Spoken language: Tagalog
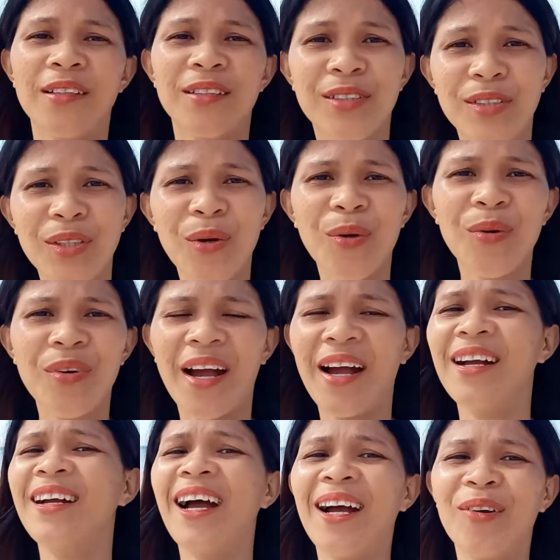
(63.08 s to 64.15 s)
so ang
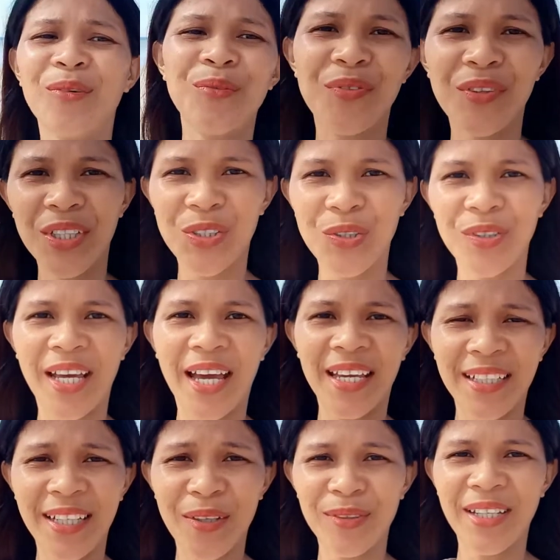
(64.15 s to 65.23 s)
akong video di ay
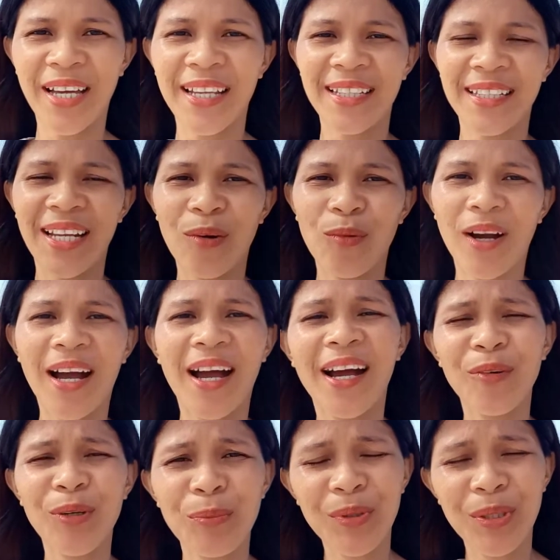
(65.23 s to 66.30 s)
karon nga adlaw
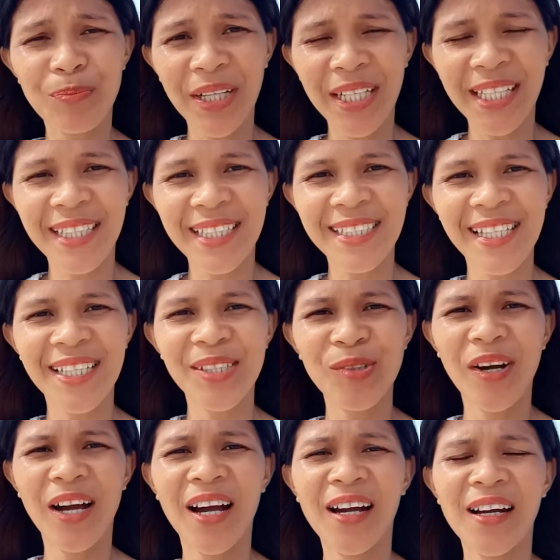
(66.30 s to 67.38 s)
ako na pud ipakita sa inyo
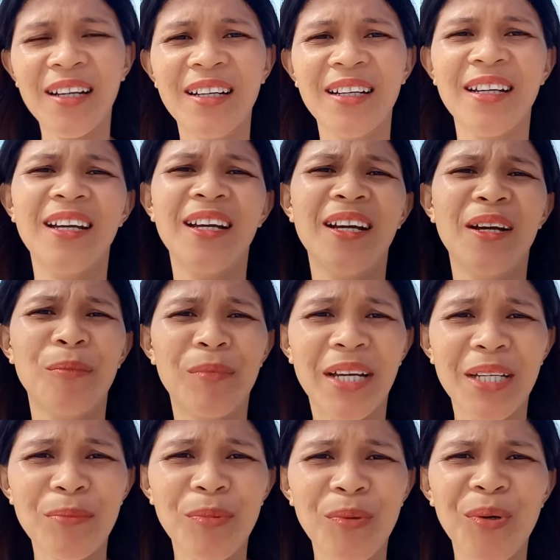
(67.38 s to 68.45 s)
ang
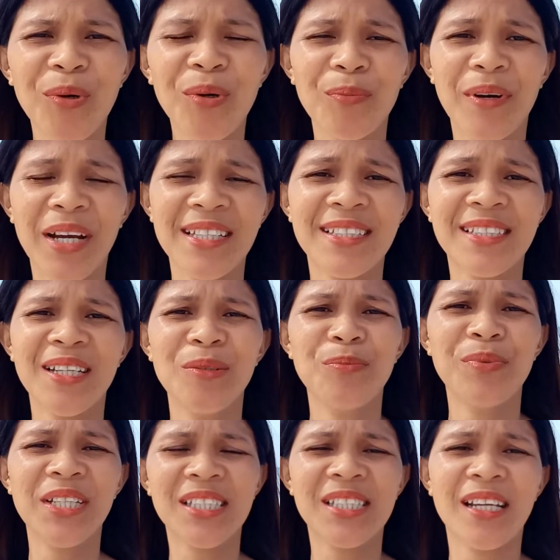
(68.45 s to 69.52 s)
Maribuhok Baisan
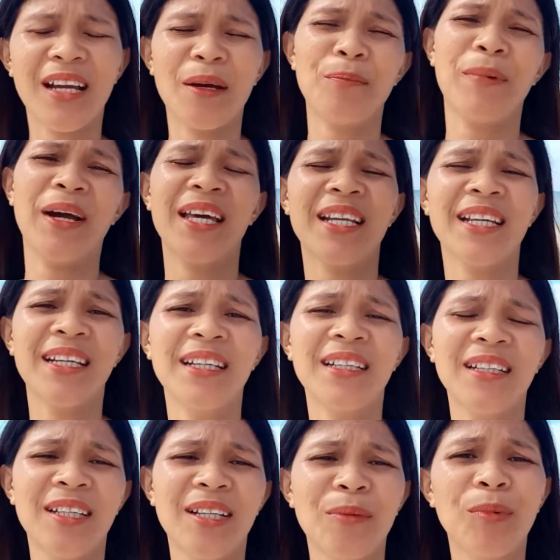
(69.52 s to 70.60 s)
Beach para
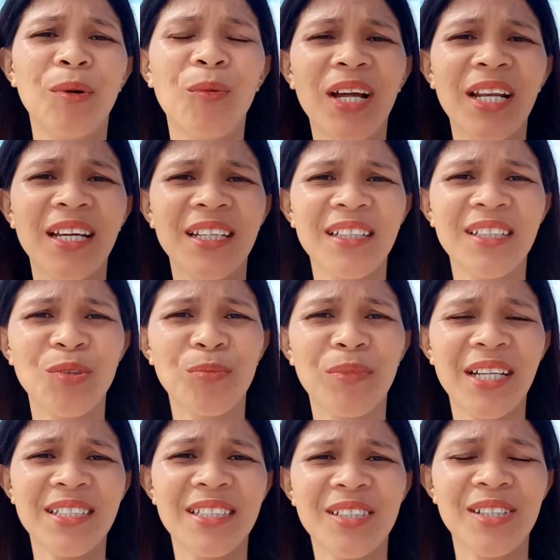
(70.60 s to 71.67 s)
mawala nang iyong
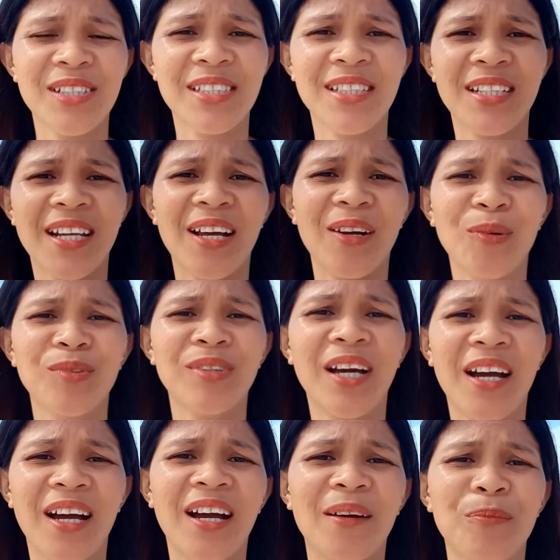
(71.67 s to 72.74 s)
ma-stress dira og
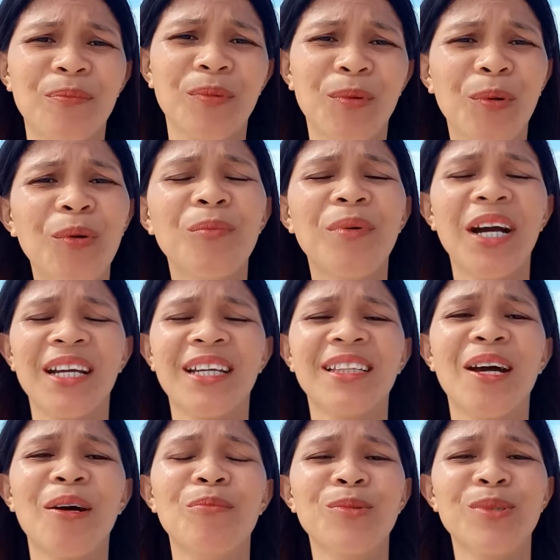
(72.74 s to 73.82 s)
naa kung
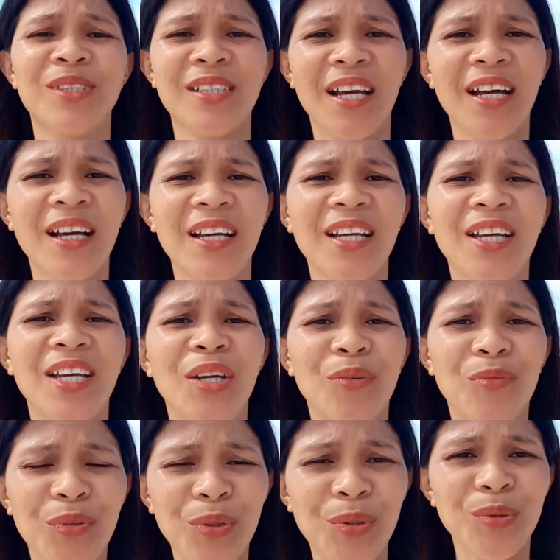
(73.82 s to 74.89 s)
makakita mo sa
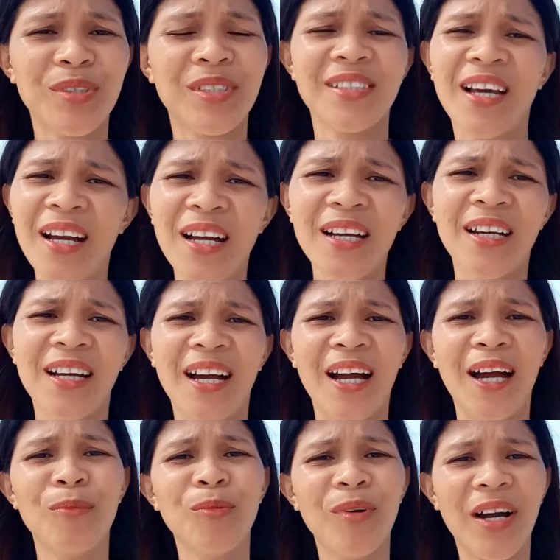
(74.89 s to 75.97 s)
view sa
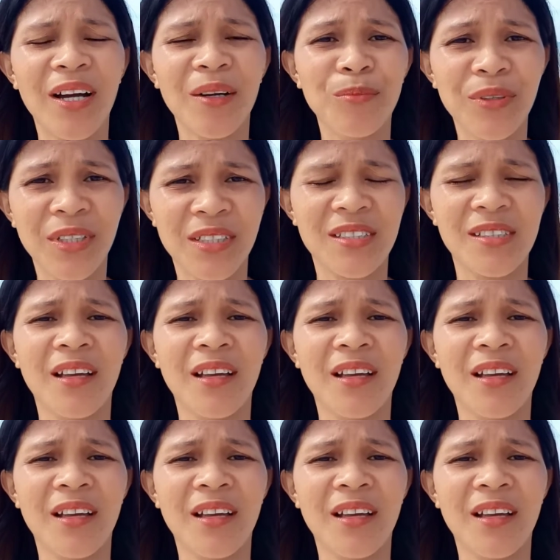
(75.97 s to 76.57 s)
Amuang Beach